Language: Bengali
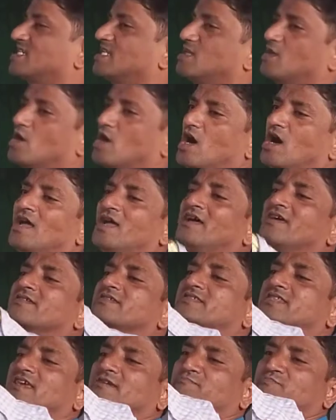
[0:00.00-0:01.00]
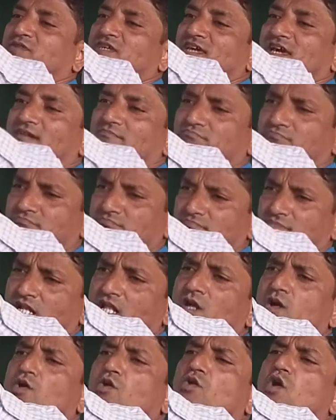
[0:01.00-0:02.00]
ছিল সিপিএম
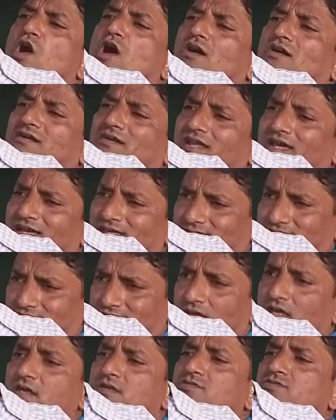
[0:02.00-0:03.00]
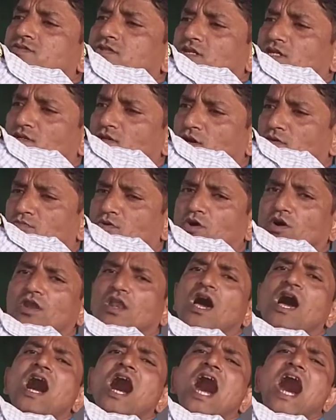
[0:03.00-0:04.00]
কংগ্রেস তৃণমূল
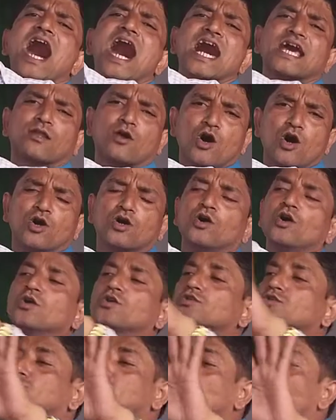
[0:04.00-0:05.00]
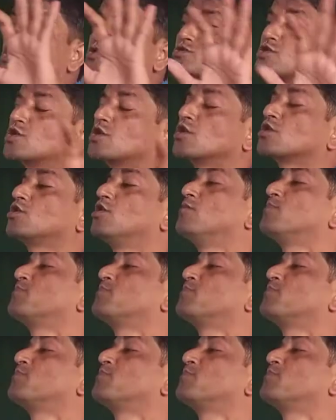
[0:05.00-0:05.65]
আরও যত রকম